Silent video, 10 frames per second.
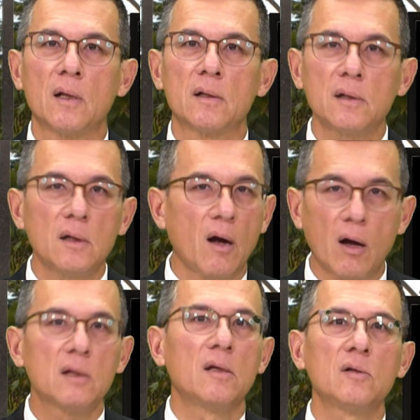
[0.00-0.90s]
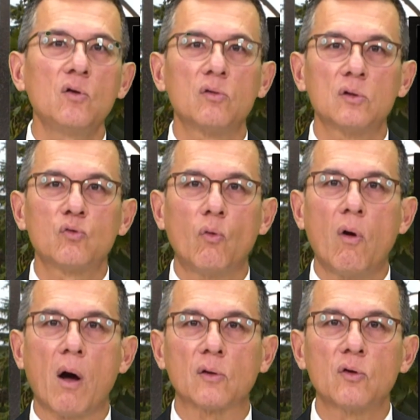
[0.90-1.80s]
这个能用的多
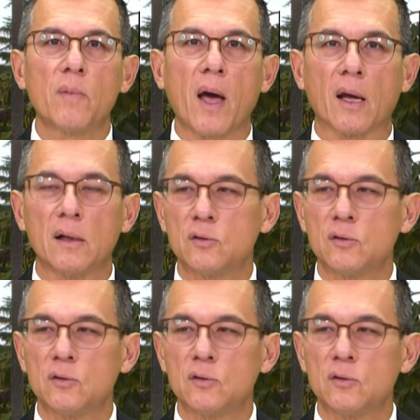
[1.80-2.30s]
啊，对不对？